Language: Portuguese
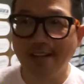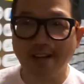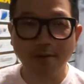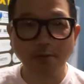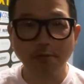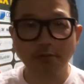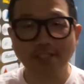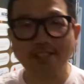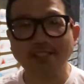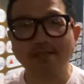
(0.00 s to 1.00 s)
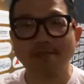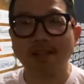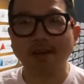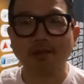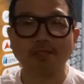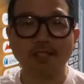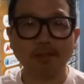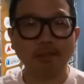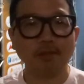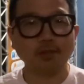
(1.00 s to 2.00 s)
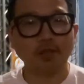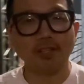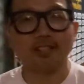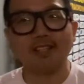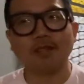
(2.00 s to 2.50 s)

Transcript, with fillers: A Confid é um CNPJ